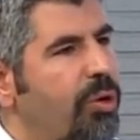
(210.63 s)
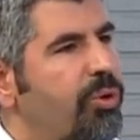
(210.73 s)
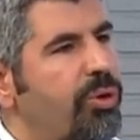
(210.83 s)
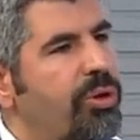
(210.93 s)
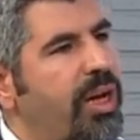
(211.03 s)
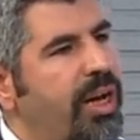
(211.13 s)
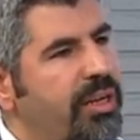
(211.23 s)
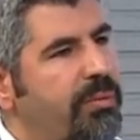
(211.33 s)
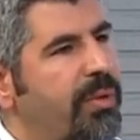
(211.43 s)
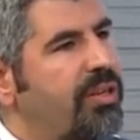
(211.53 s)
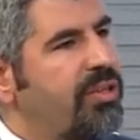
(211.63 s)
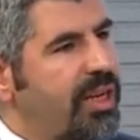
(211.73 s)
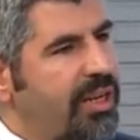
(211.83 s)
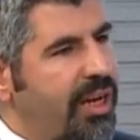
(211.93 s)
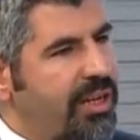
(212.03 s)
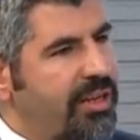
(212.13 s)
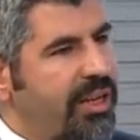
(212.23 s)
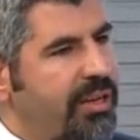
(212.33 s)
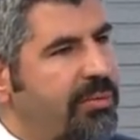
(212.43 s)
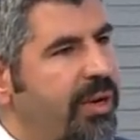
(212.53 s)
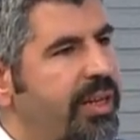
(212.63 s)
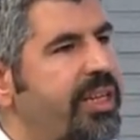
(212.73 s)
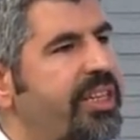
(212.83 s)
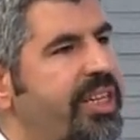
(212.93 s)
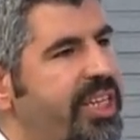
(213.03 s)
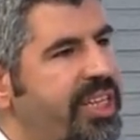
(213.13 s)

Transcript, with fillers: boyunda ani başlayan ağrılar, bazen ses